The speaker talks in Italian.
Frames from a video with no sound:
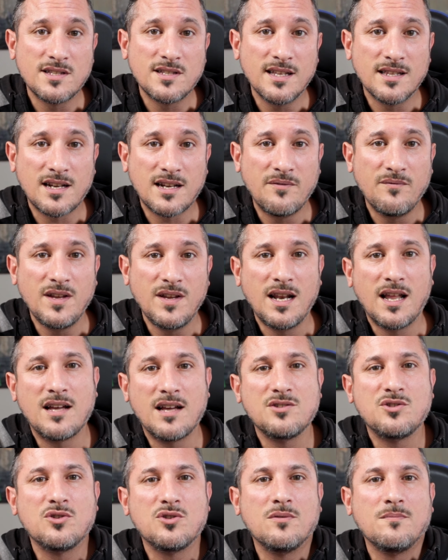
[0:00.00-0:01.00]
si entra in
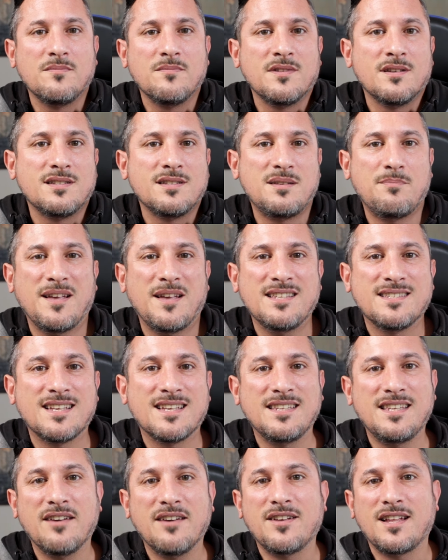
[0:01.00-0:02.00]
villaggio, si pensa
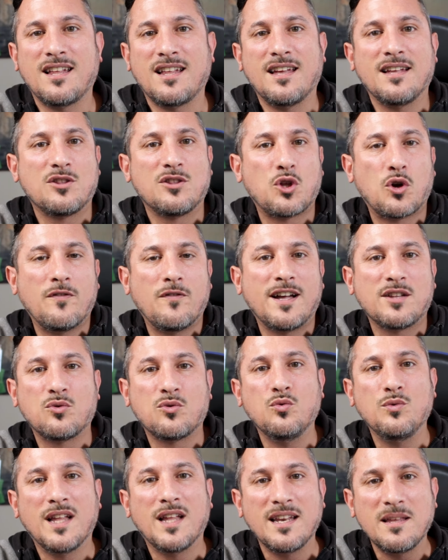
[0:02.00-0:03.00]
di avere trovato
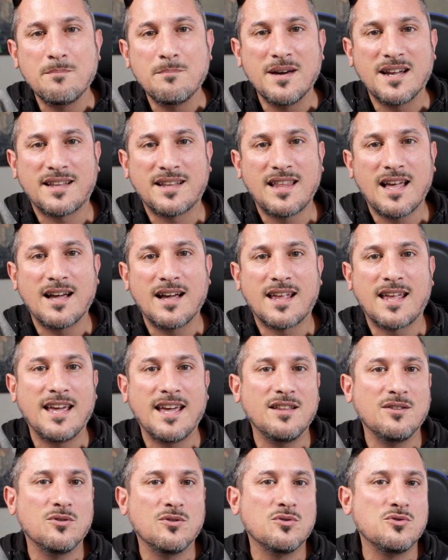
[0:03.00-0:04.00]
una libertà che
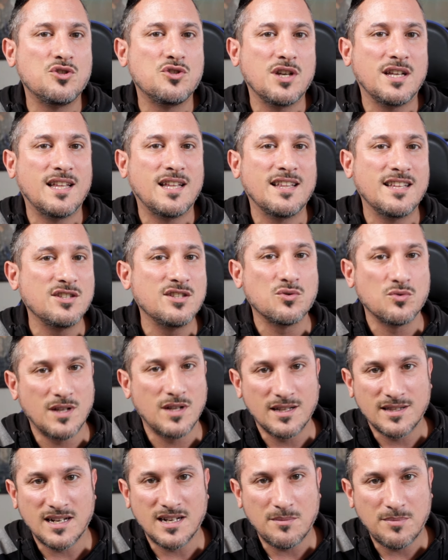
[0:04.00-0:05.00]
non c'è da
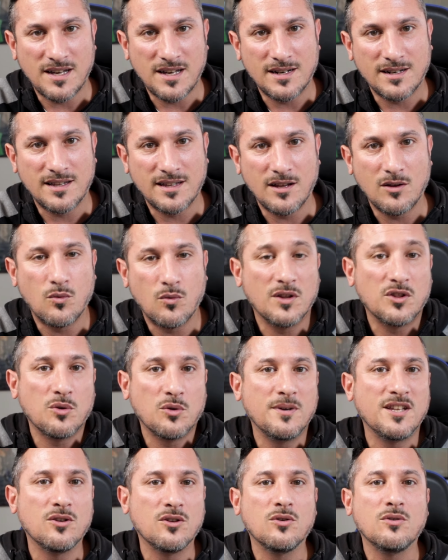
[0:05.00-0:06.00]
nessun'altra parte,
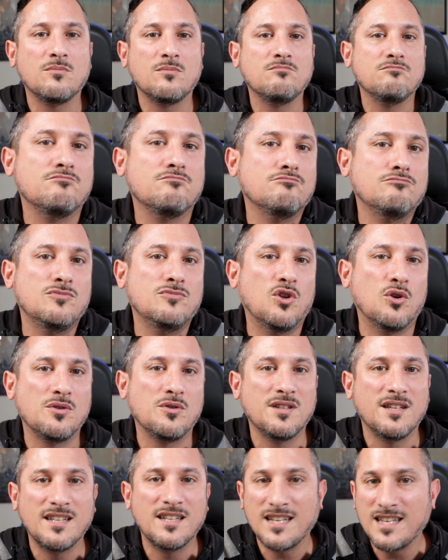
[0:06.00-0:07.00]
quantomeno non
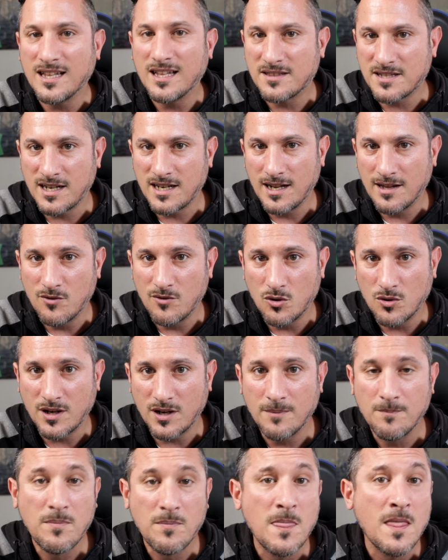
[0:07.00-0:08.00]
negli altri
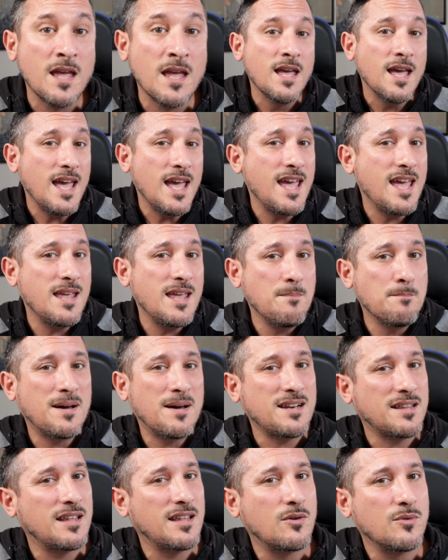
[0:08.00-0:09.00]
lavori. E in
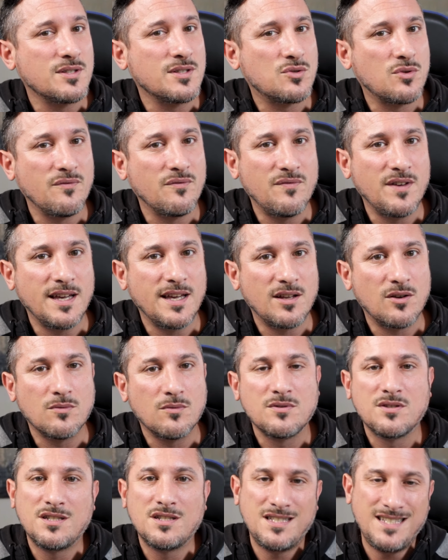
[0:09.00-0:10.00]
parte questo è vero,
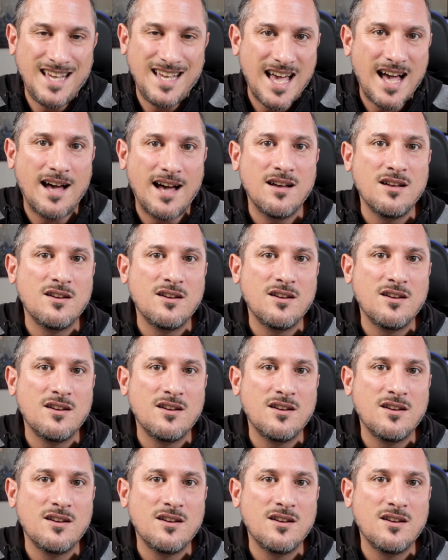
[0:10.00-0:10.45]
si ha